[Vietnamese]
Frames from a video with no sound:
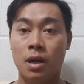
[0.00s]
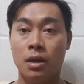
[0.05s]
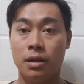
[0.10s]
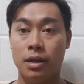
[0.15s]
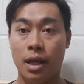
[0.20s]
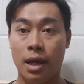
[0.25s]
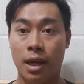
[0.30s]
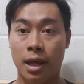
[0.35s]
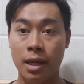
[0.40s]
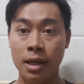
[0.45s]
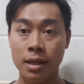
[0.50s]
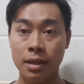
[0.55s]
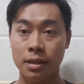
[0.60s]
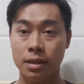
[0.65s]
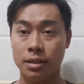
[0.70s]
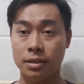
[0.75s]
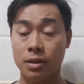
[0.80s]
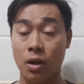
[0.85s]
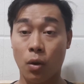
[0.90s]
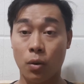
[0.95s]
để
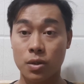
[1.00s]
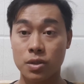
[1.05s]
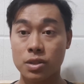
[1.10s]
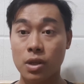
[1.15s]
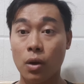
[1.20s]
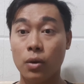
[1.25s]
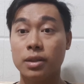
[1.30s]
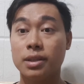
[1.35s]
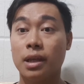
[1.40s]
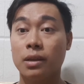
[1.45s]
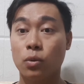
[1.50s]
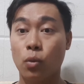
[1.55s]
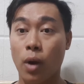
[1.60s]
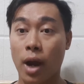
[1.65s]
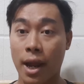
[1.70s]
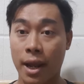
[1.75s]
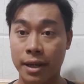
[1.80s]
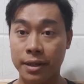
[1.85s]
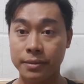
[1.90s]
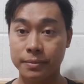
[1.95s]
nội soi thanh
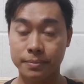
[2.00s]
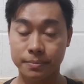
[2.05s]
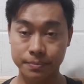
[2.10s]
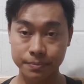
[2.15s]
quản